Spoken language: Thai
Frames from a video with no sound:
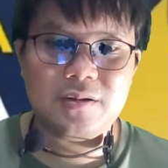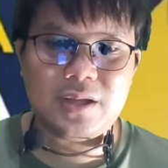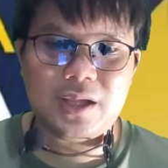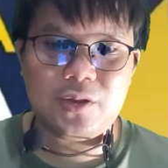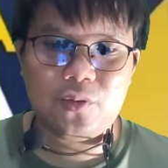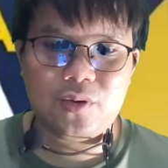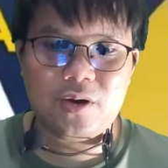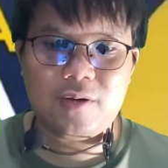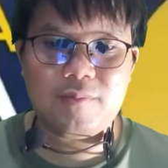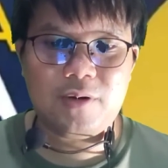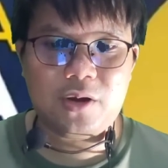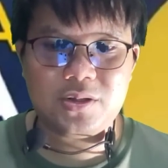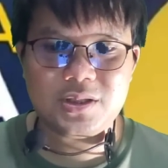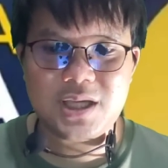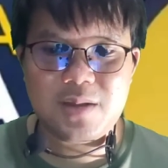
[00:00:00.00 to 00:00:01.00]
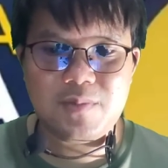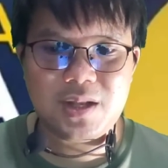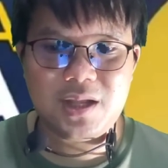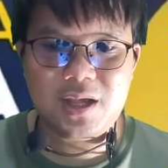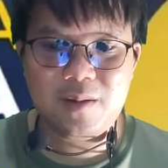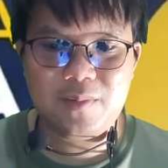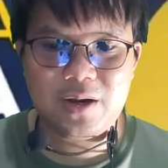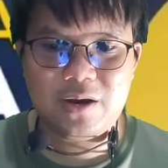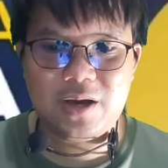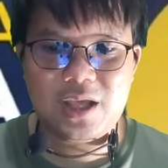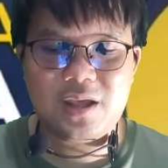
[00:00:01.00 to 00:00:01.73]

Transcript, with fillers: ในตัวของบล็อกเชนเป็นที่เรียบร้อ